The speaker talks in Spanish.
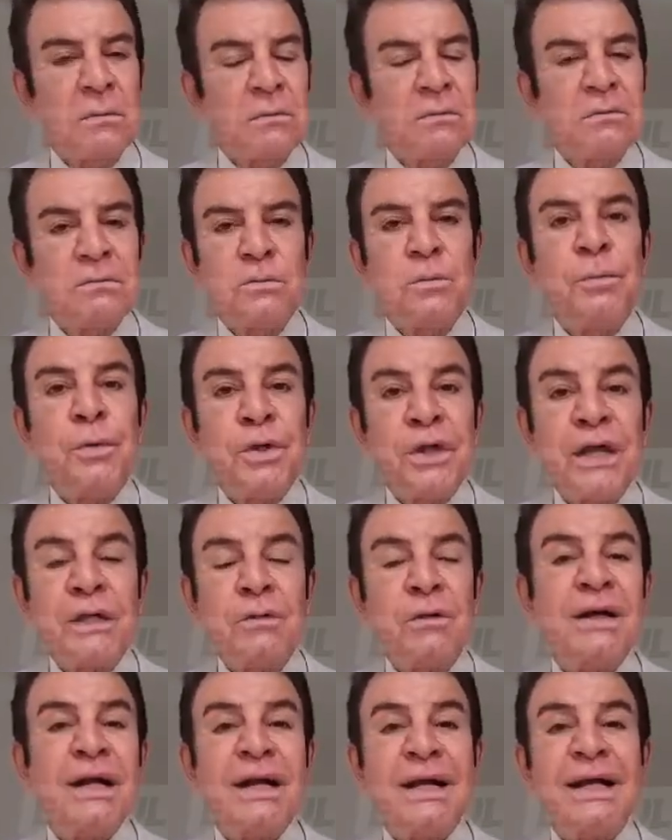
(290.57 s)
es un
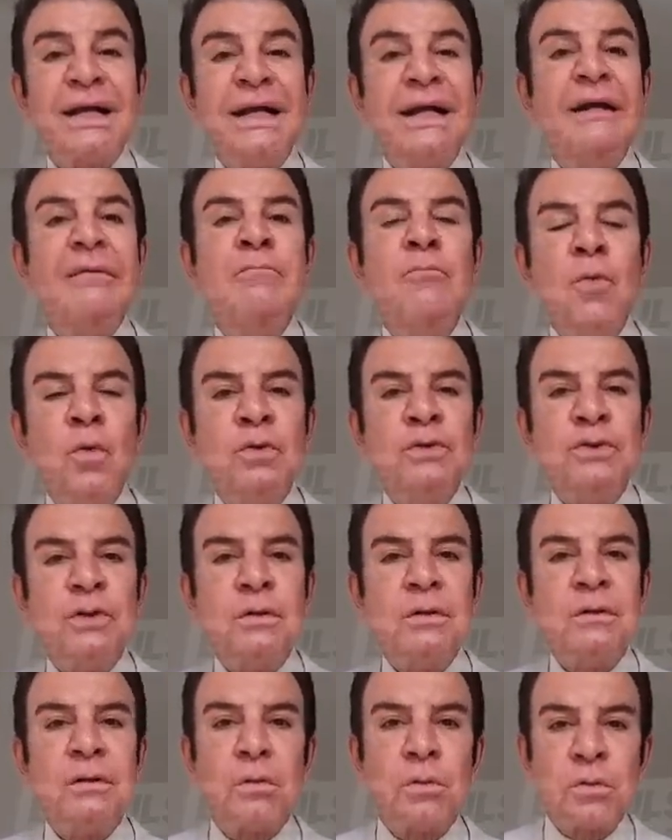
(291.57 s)
proyecto que requiere
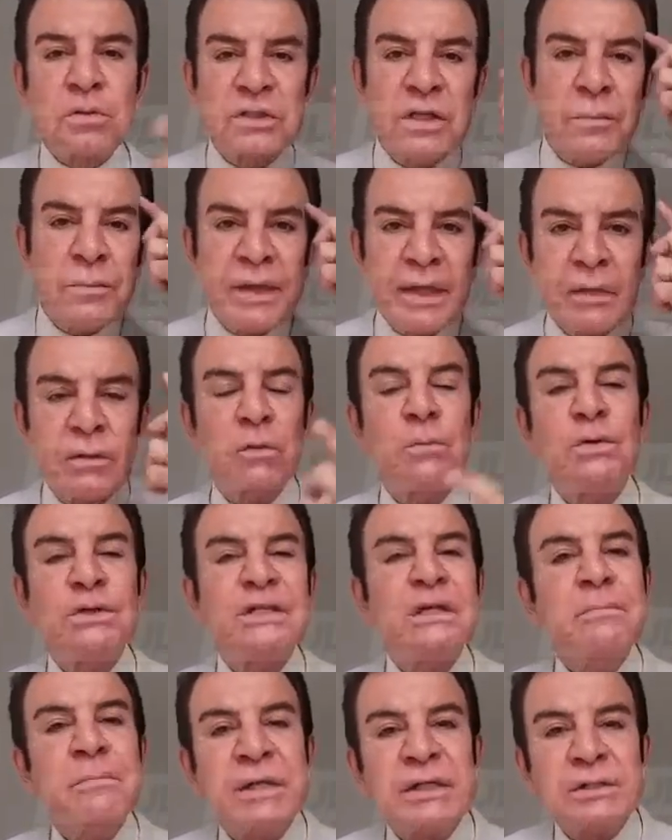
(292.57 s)
mucho conocimiento,
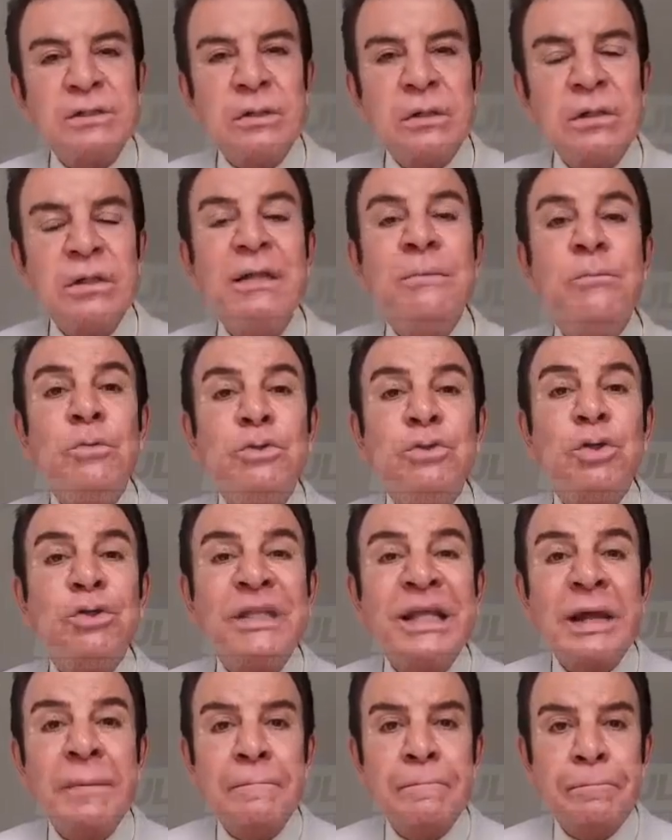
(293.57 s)
mucha inversión y mucho
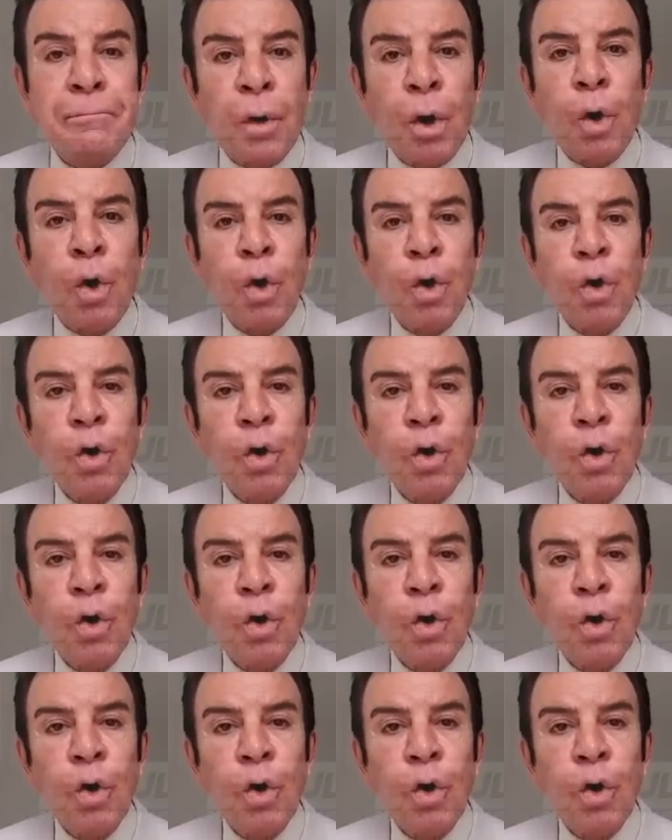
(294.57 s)
tiempo.